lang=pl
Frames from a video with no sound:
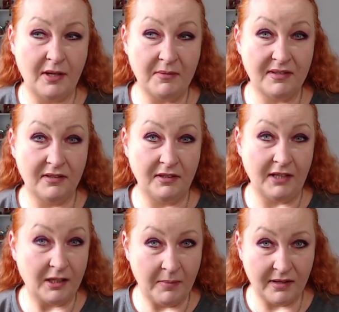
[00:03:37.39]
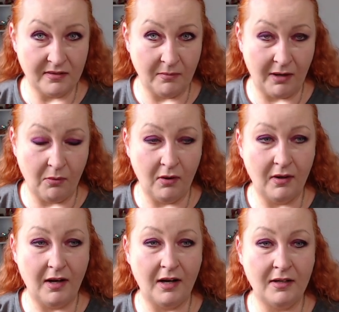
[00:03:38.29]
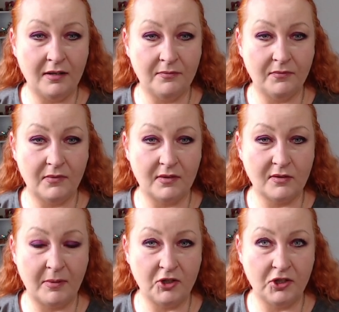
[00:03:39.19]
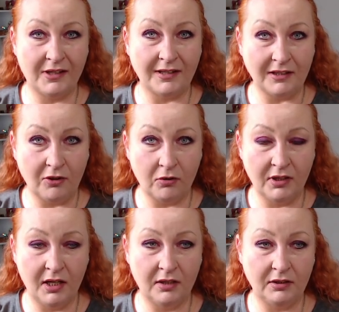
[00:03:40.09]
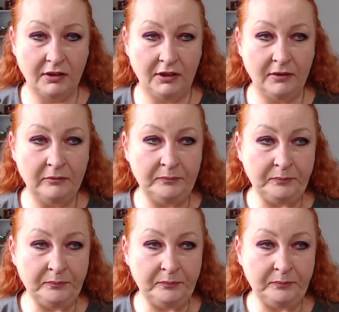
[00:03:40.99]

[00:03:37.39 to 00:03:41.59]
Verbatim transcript: Tam jest i tak bardzo mało, ale zobaczycie kategorię i